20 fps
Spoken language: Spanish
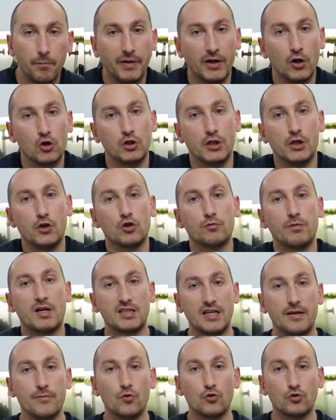Pero si nos
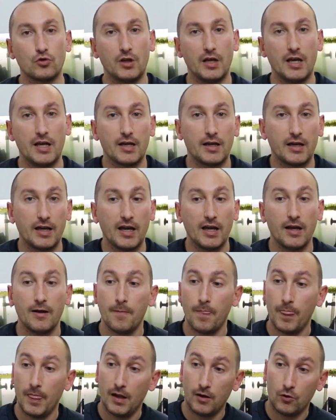basamos en
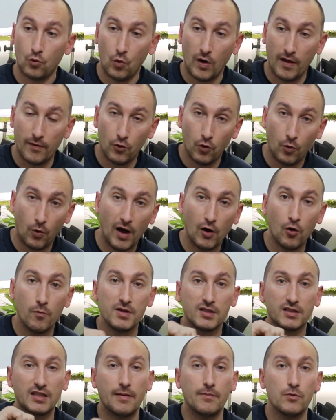que cuando hago
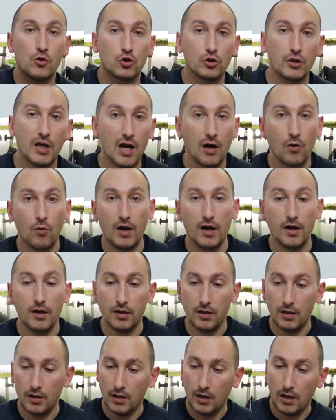mis cambios de
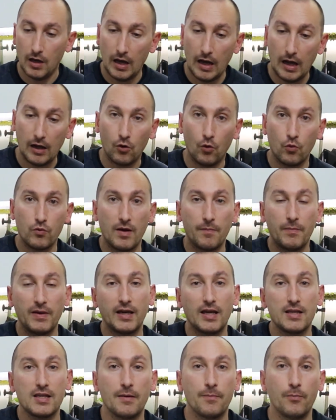agua, hago una
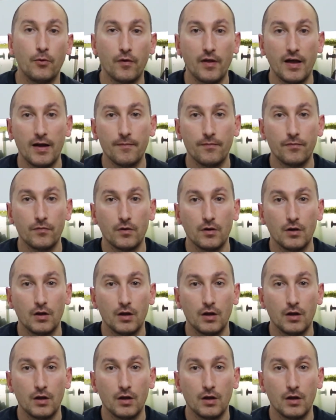pequeña poda